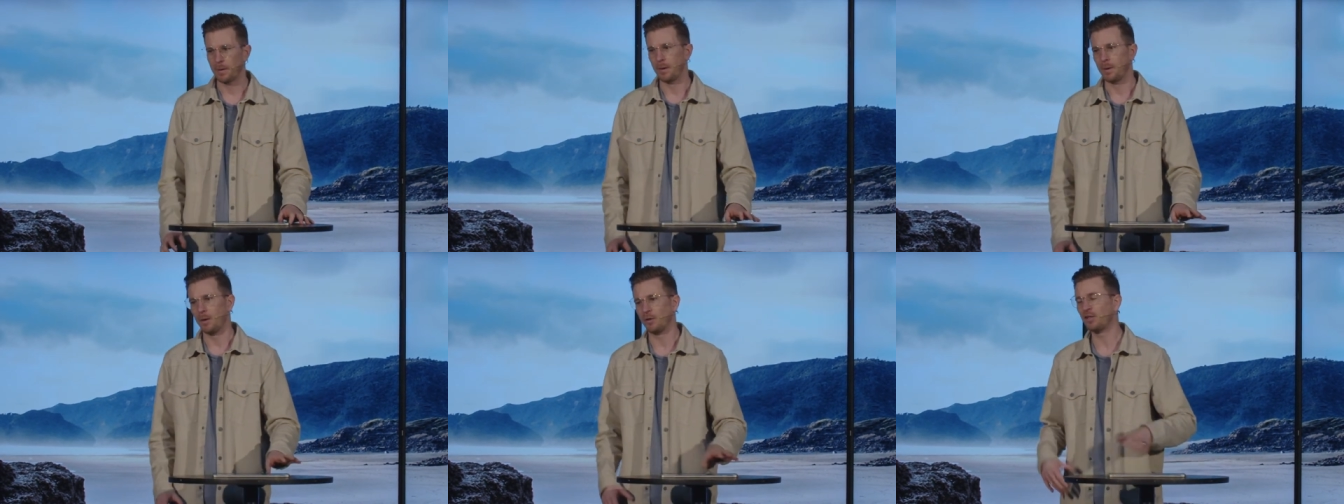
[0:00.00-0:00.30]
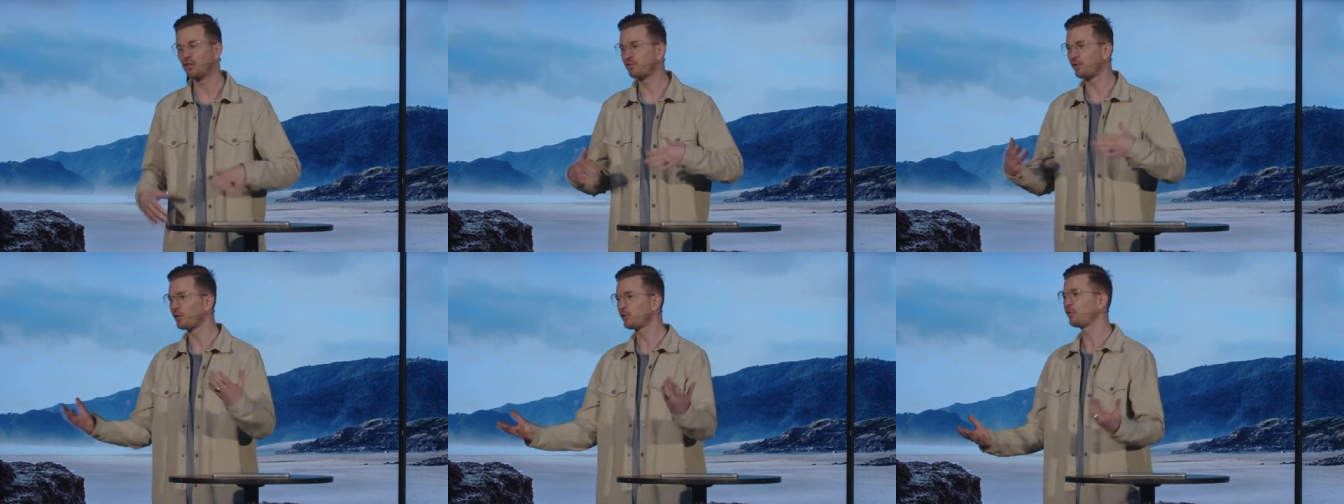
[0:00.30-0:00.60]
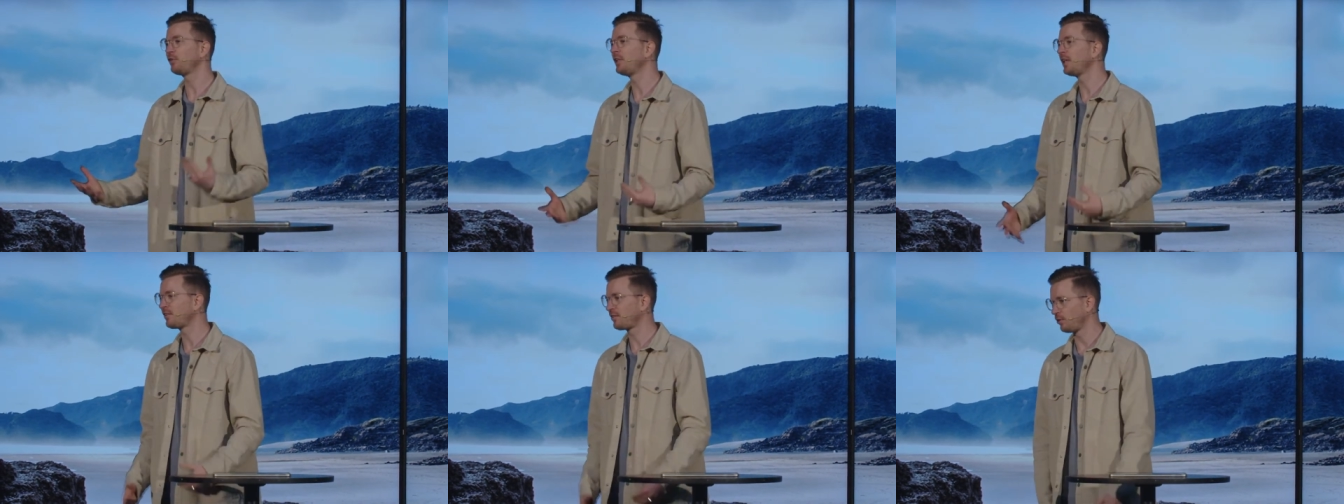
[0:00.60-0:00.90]
Und es
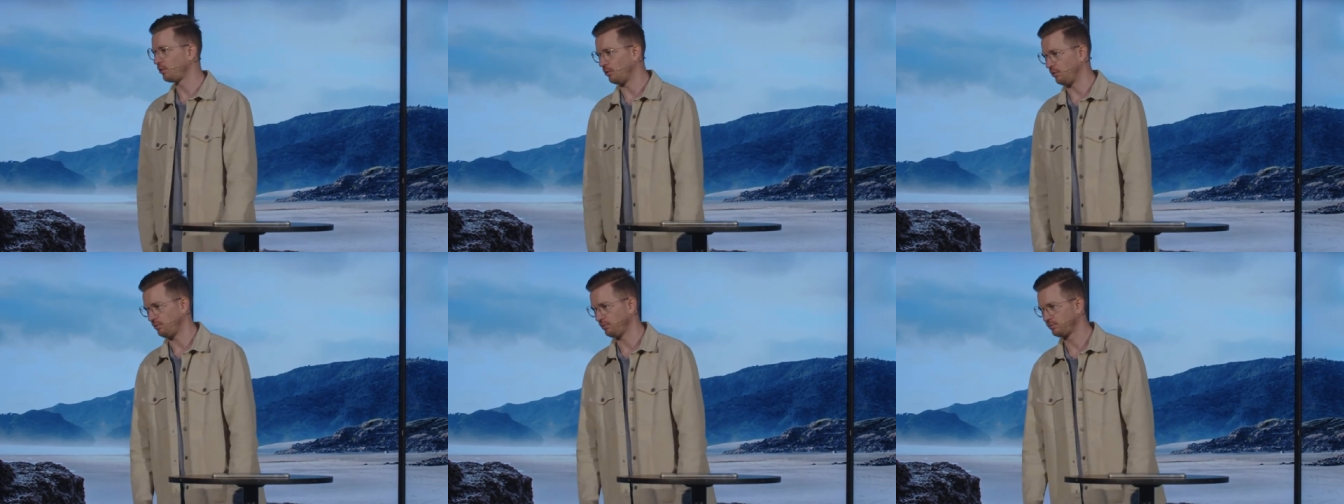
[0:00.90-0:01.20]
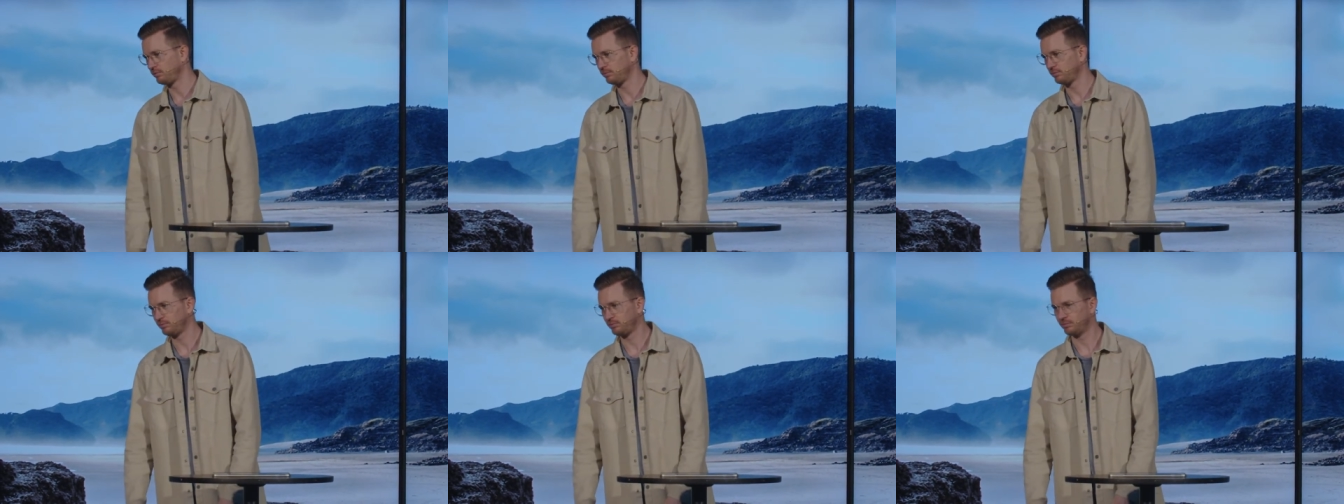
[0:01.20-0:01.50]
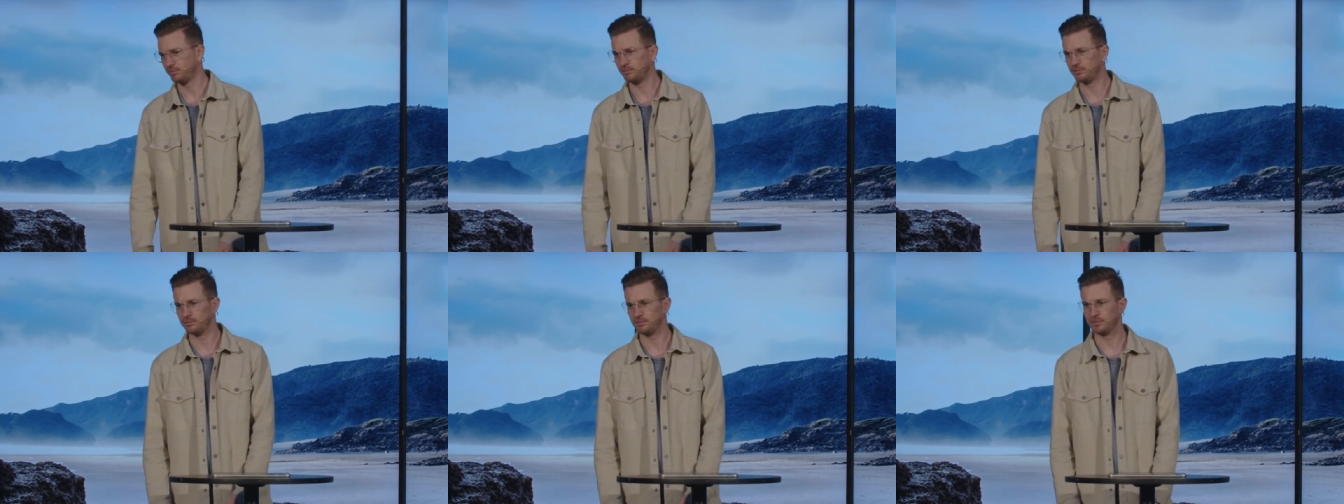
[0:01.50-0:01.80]
funktioniert so.
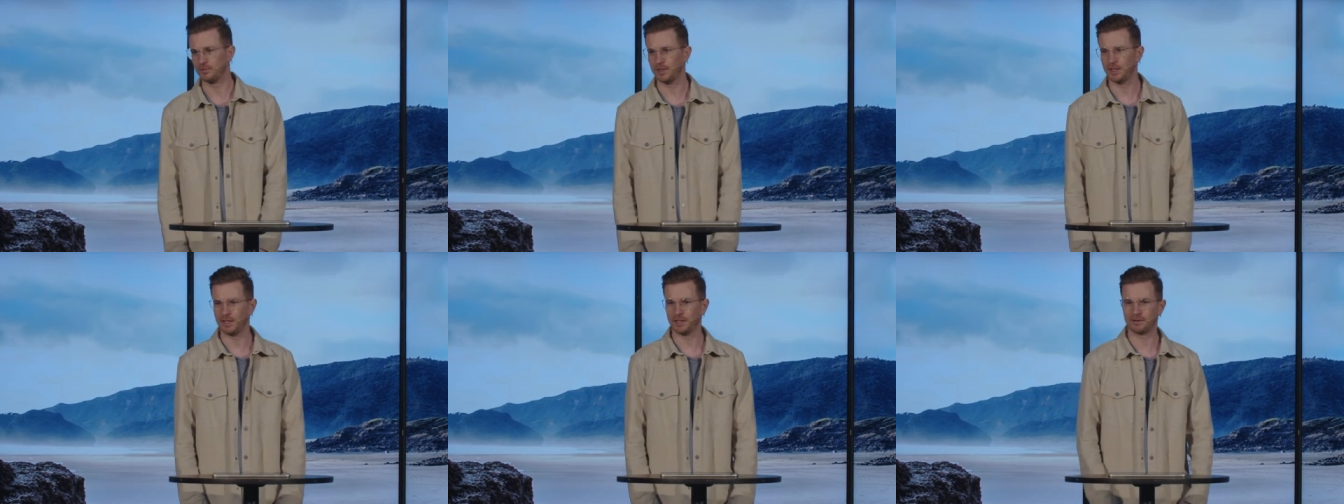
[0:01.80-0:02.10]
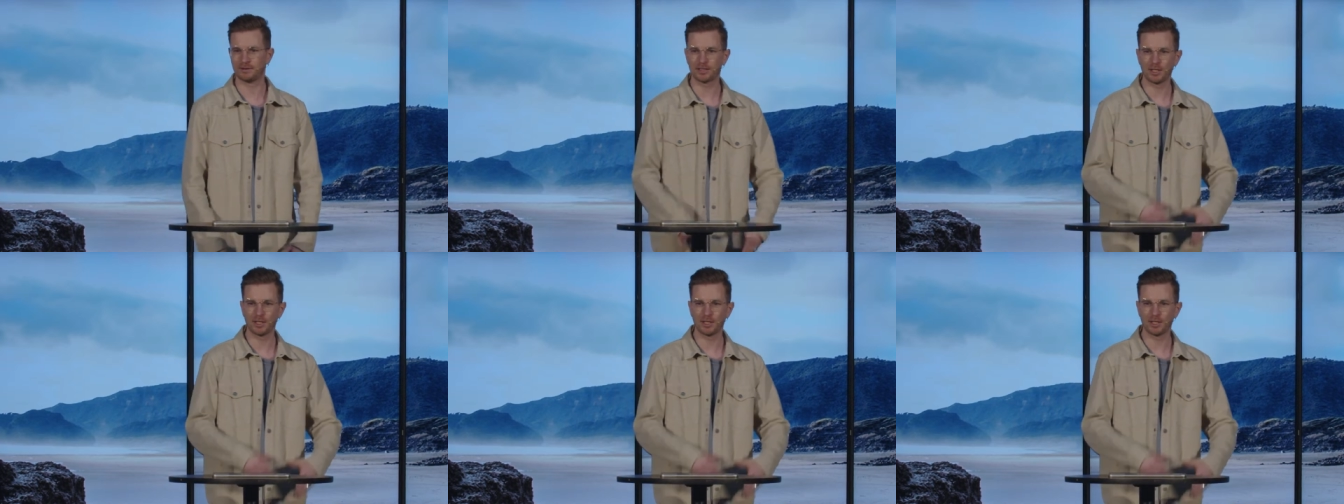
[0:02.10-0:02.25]
Es